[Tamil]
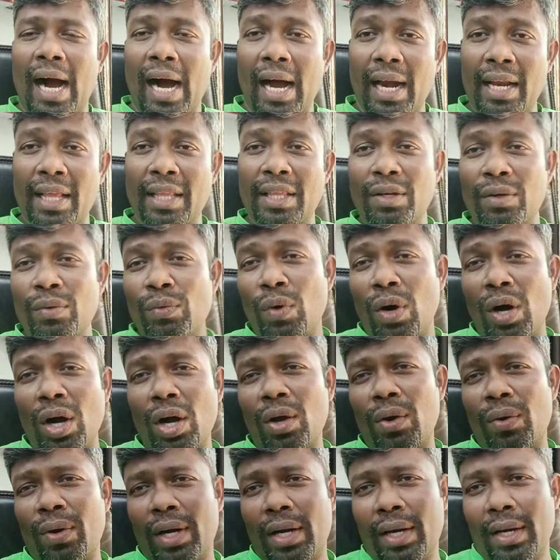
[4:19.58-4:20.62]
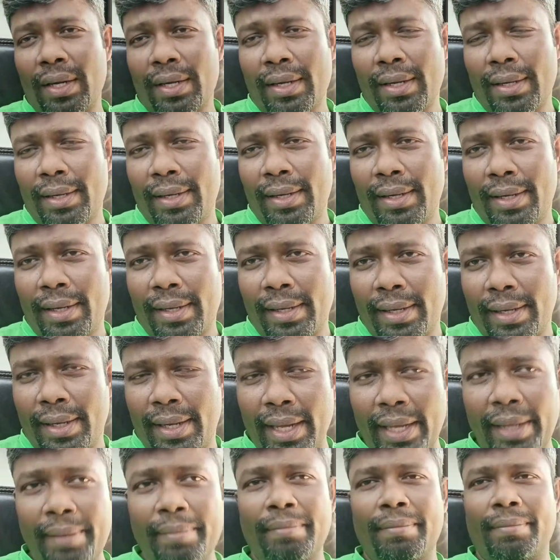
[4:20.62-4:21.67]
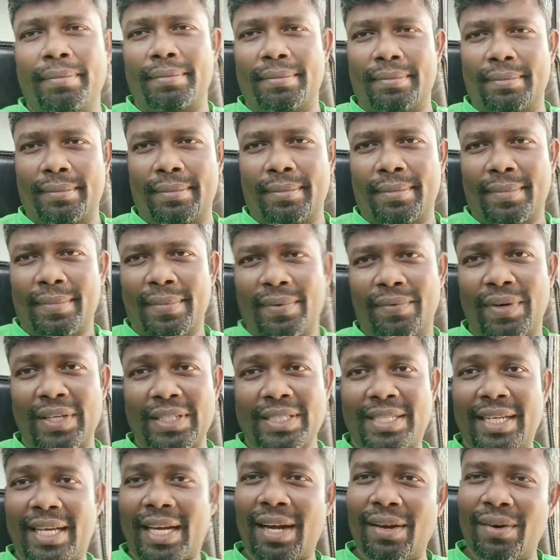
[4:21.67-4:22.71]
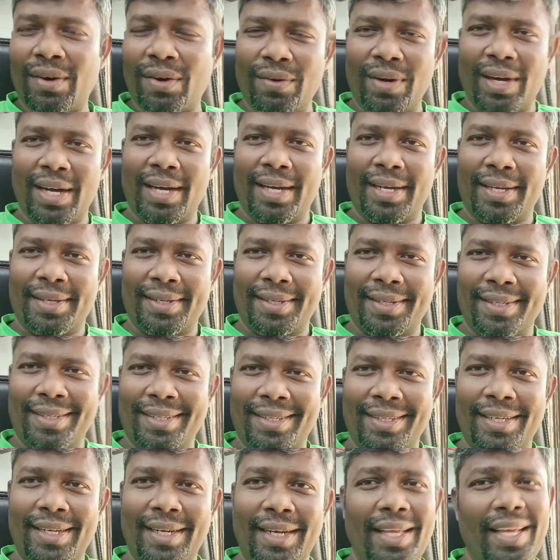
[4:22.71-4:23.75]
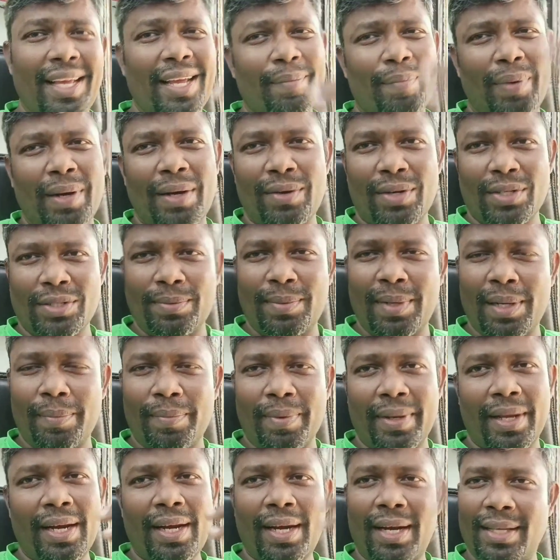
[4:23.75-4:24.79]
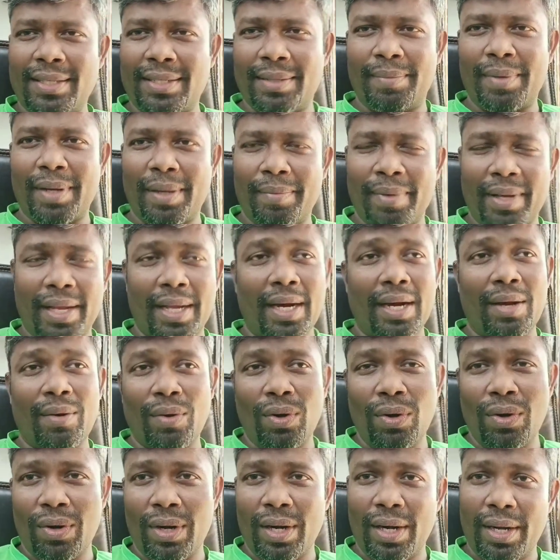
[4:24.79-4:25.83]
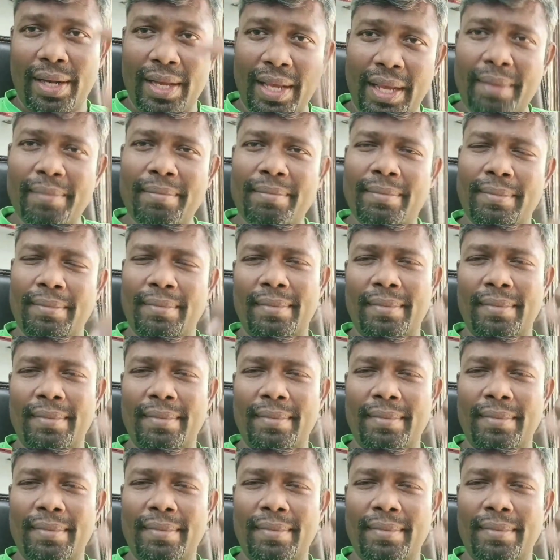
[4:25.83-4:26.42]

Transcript: அல்லது உங்களோட டீம் ஃபஸ்ட் இயரில் வருவாங்க நீங்கள் பல வருஷமாக இருப்பீங்க நல்லா சம்பாதிப்பீங்க ஆனால் உங்களோட டீம்